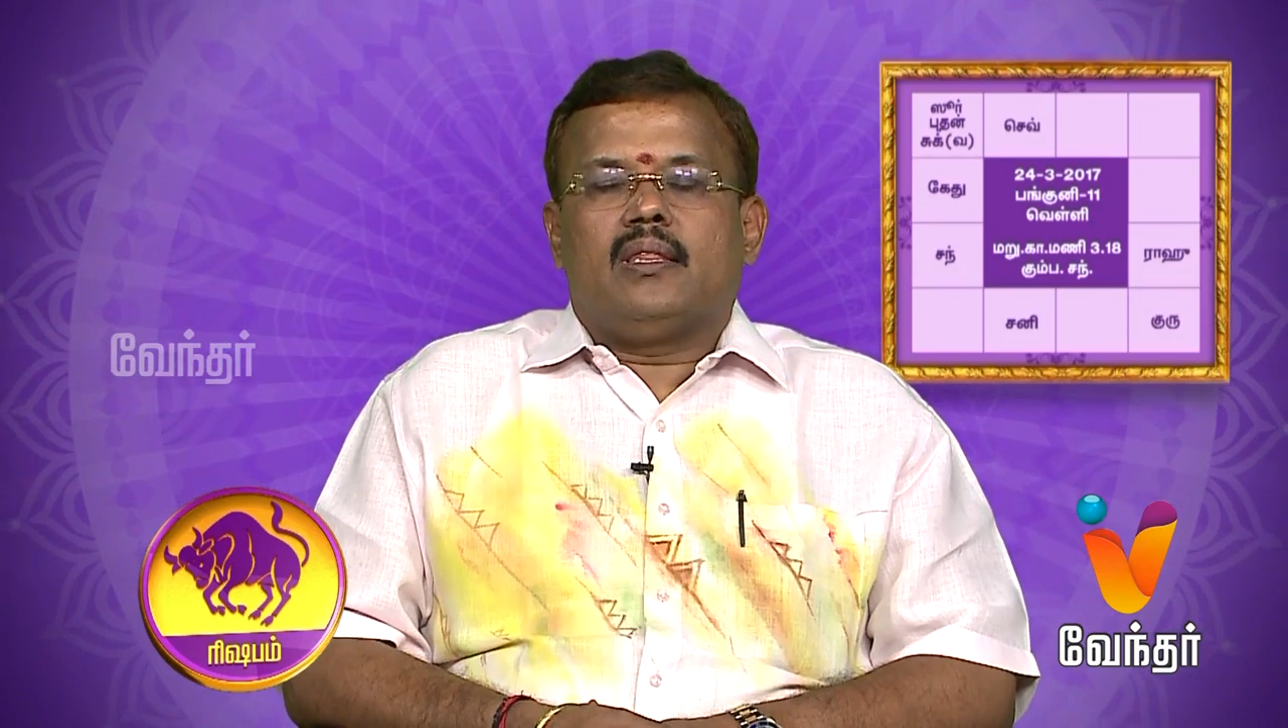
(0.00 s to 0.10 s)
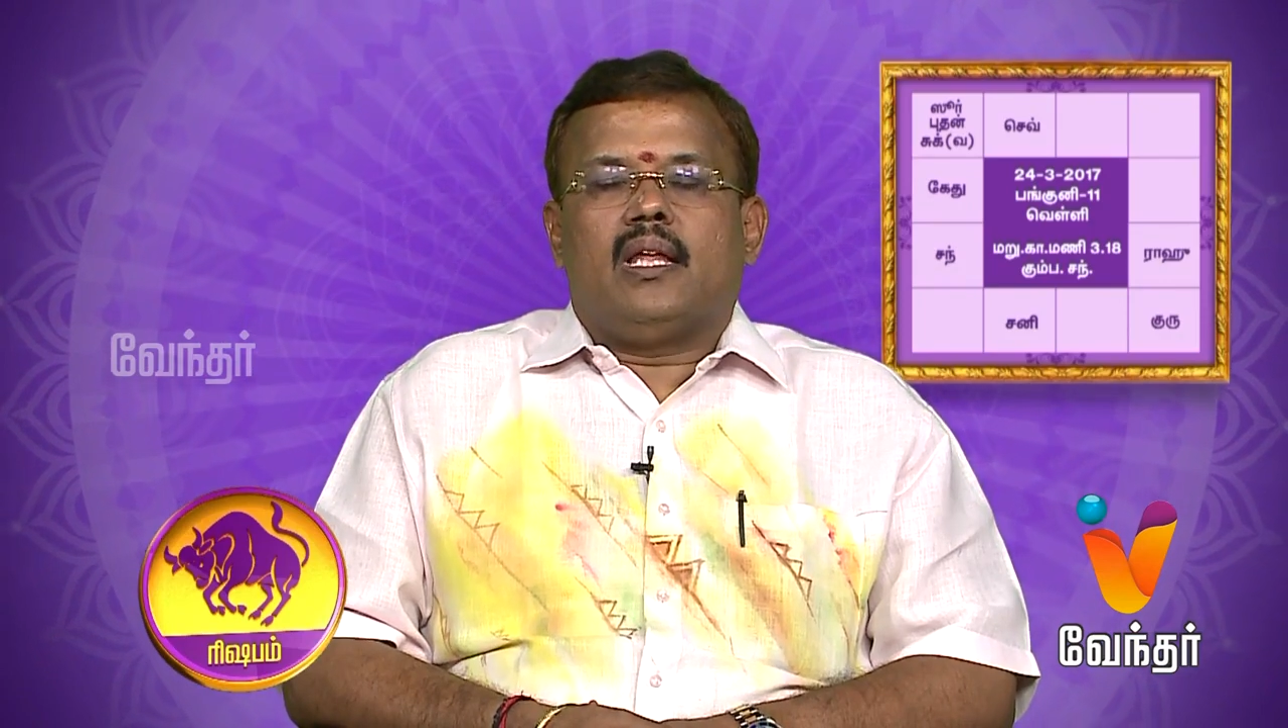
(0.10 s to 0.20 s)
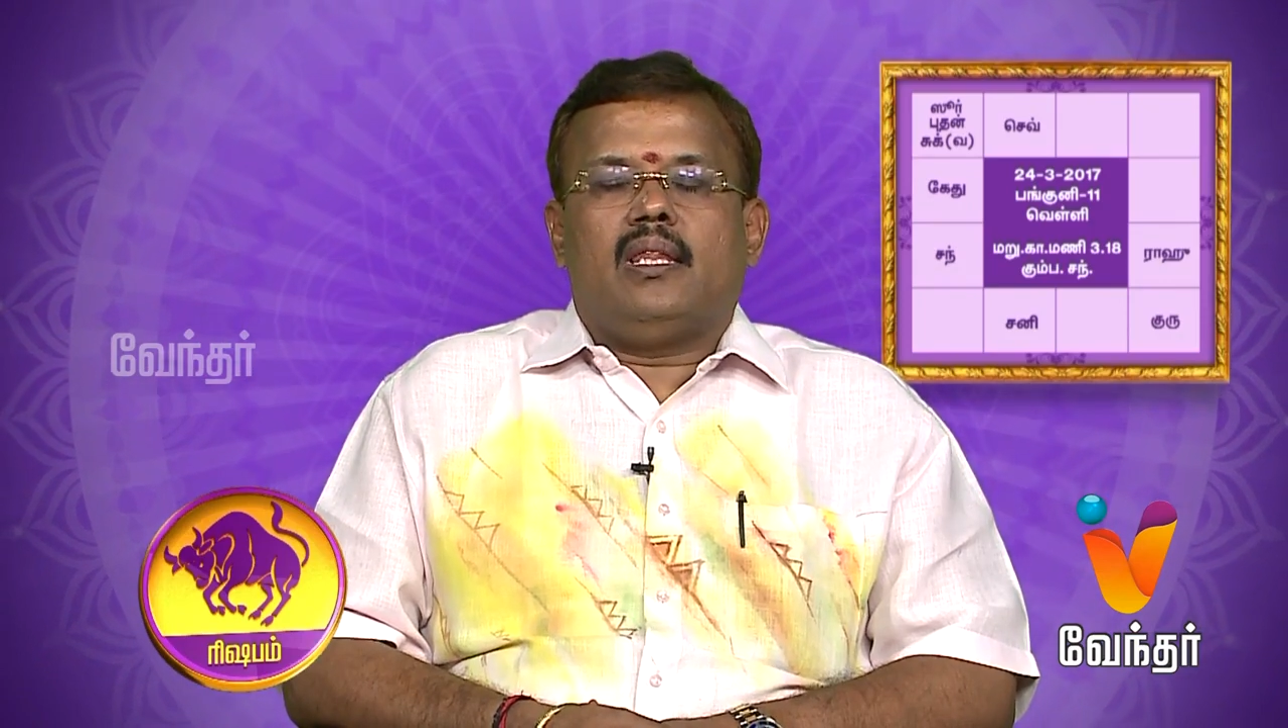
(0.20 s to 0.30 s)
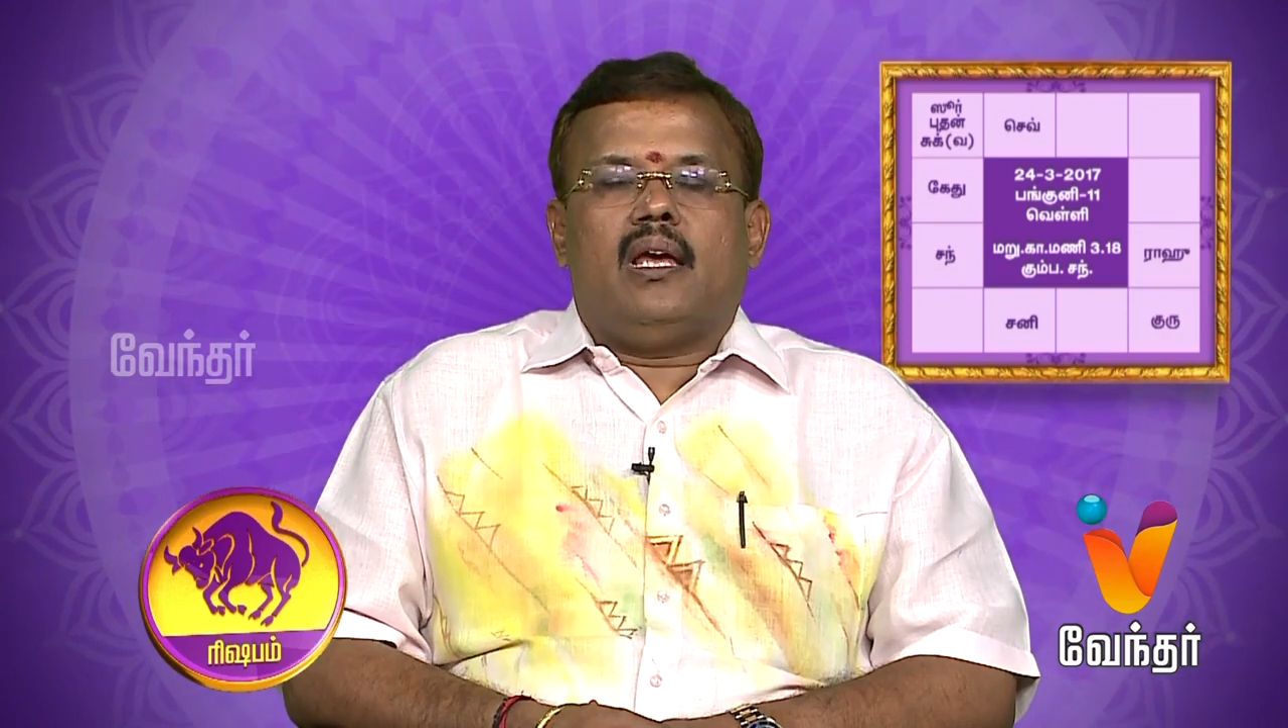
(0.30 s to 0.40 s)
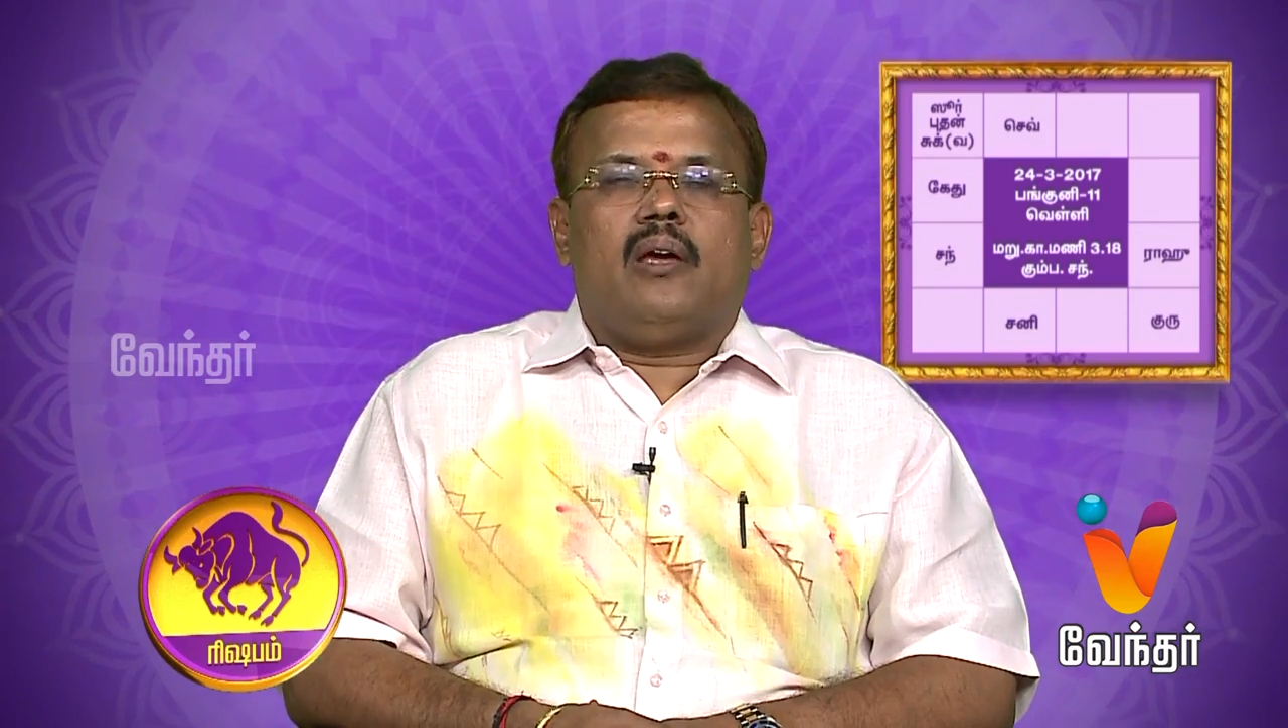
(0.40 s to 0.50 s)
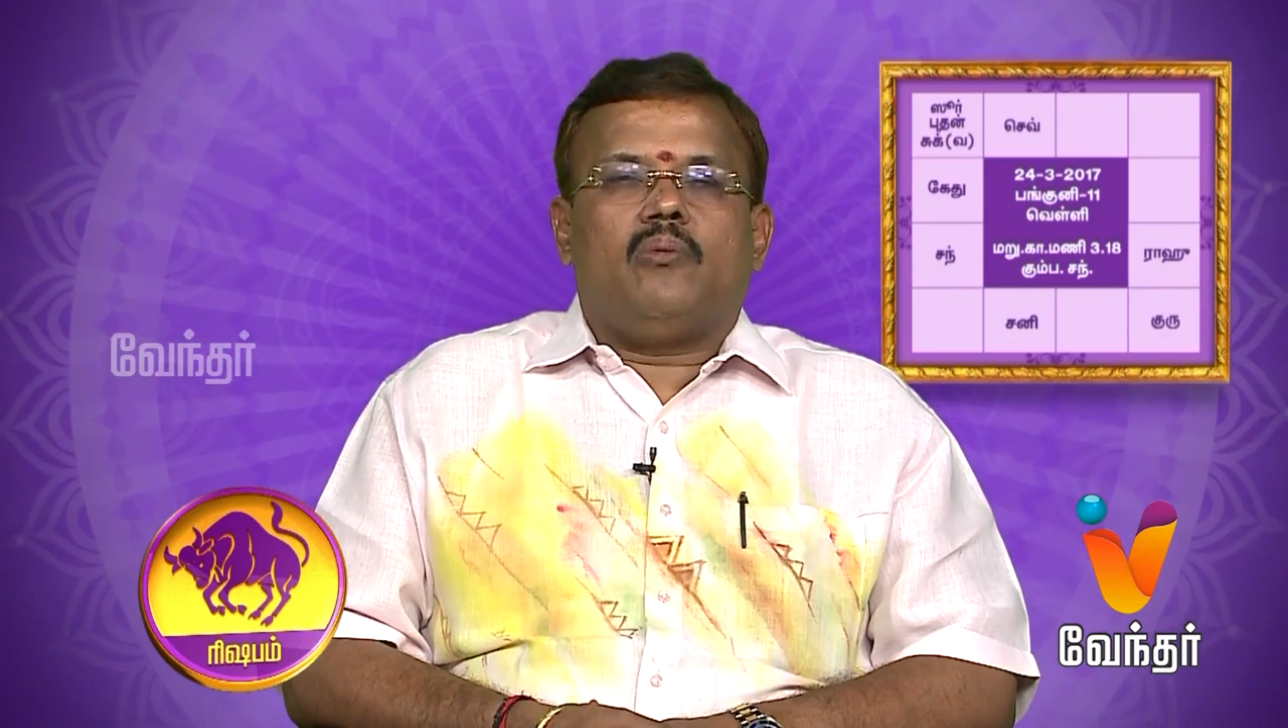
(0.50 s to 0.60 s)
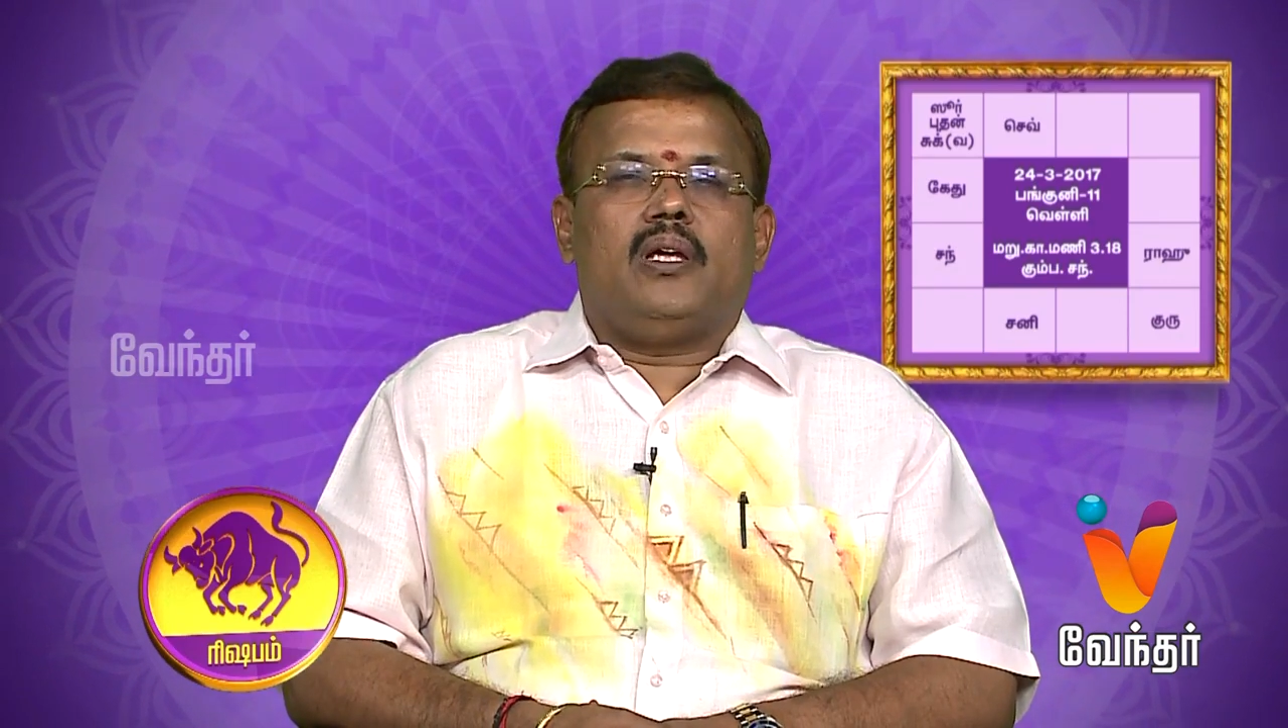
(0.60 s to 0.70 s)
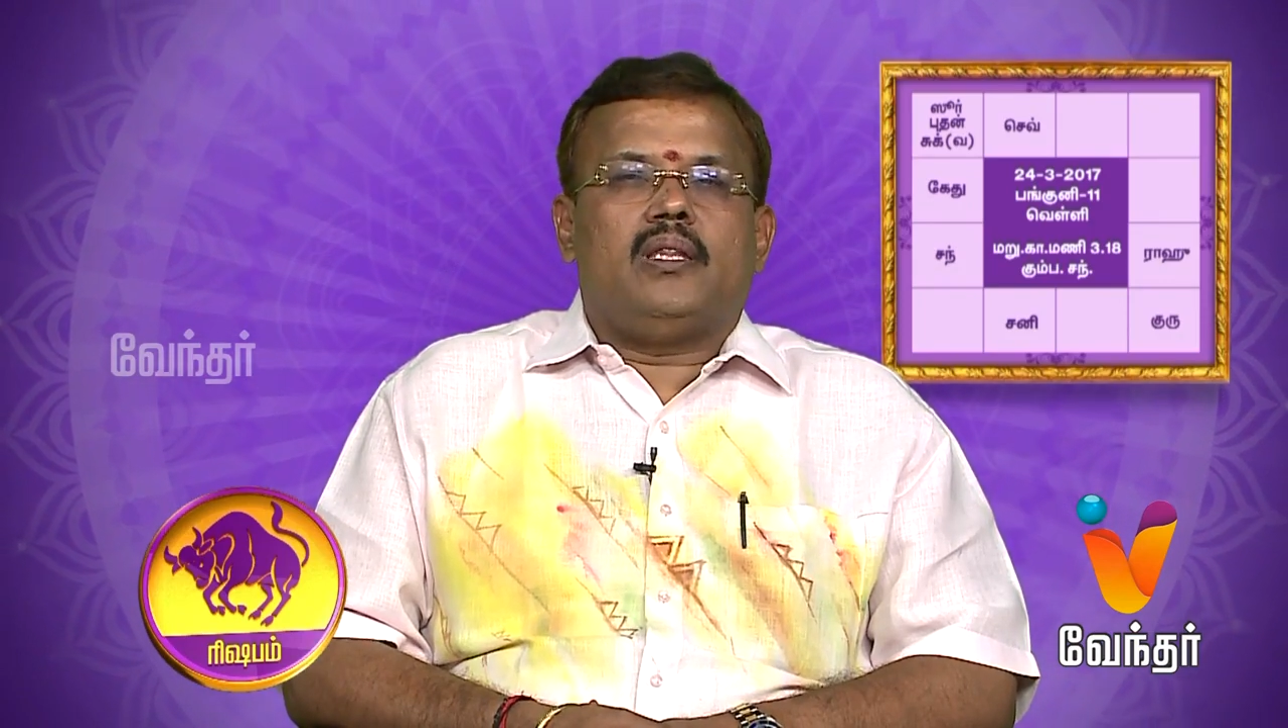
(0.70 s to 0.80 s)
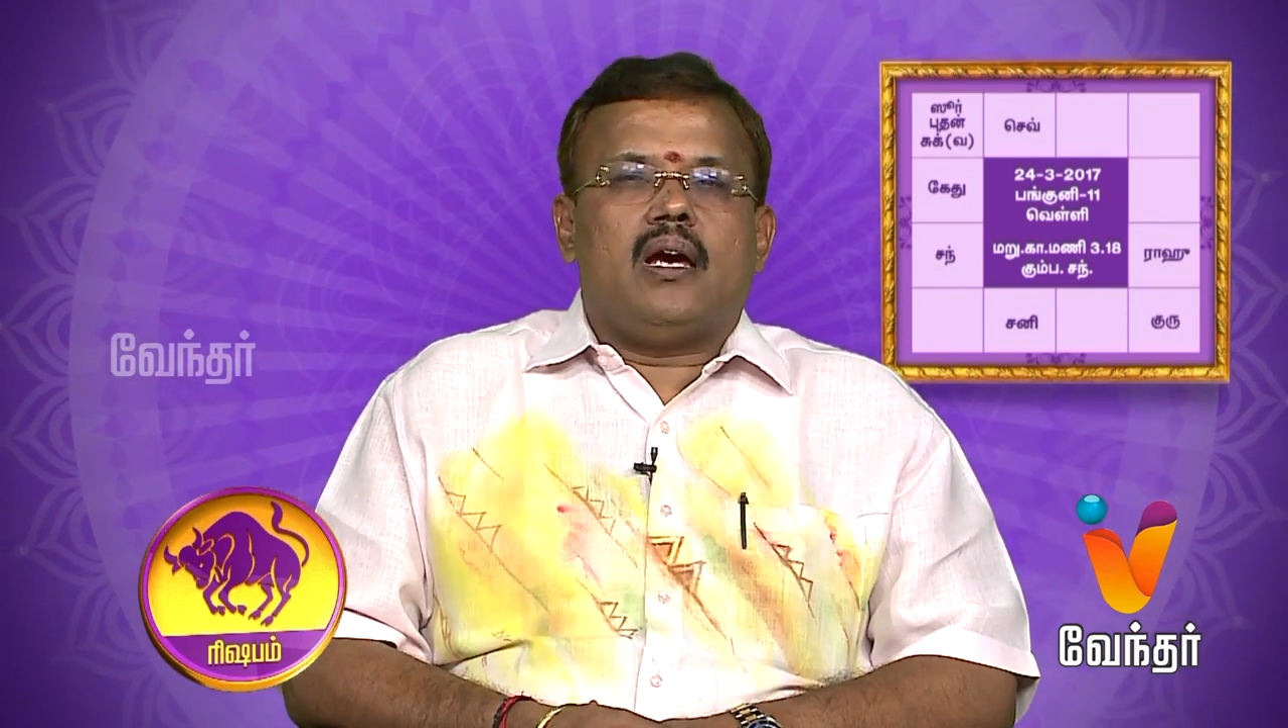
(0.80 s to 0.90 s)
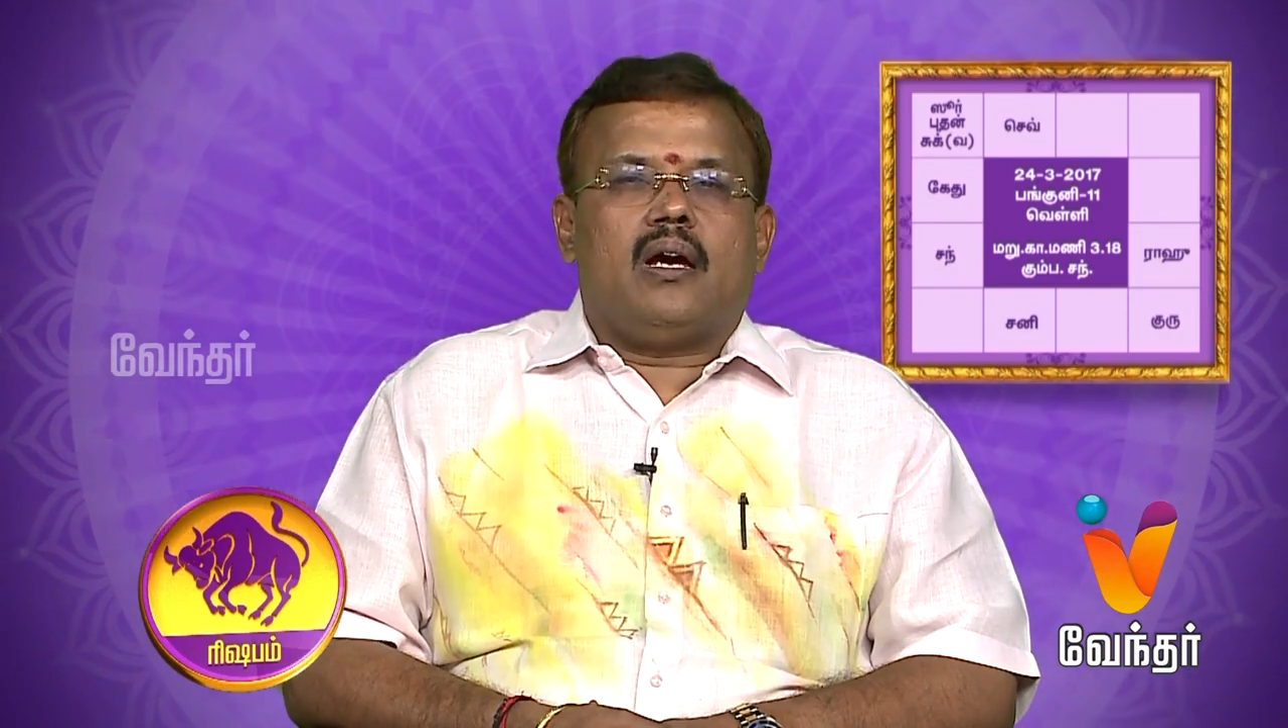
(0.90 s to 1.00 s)

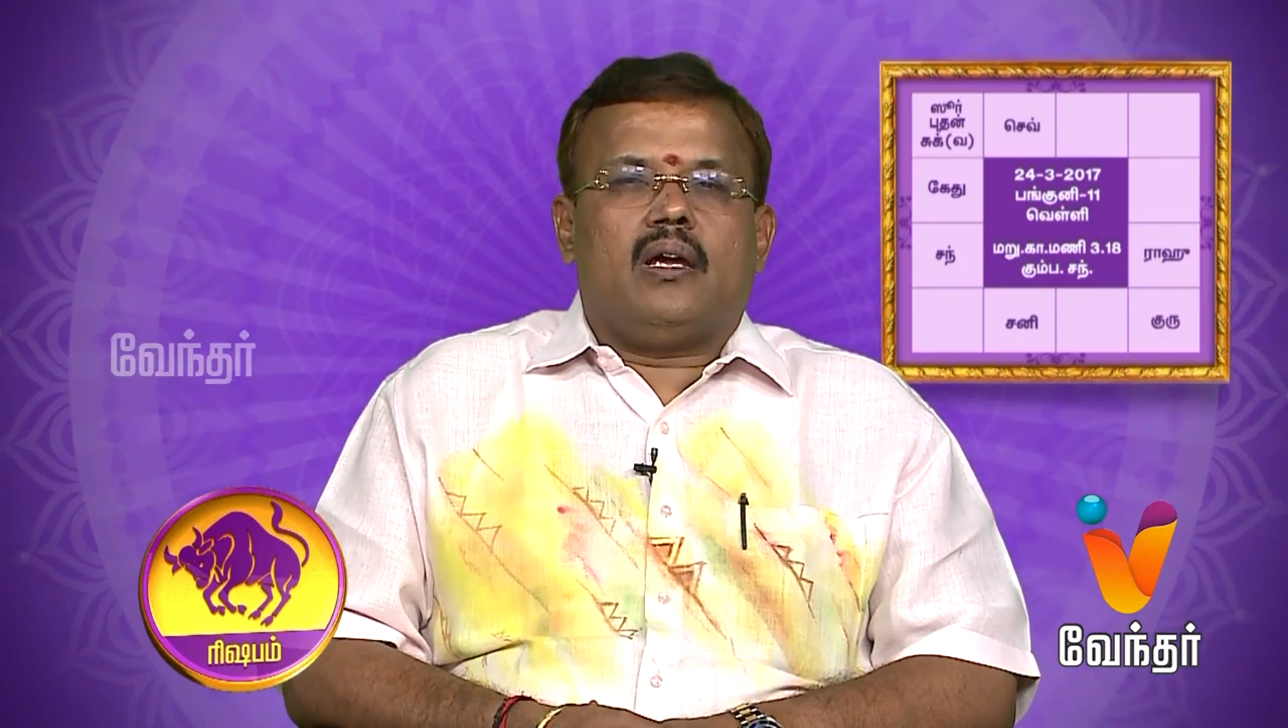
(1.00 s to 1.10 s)
தந்தையாருடைய தேக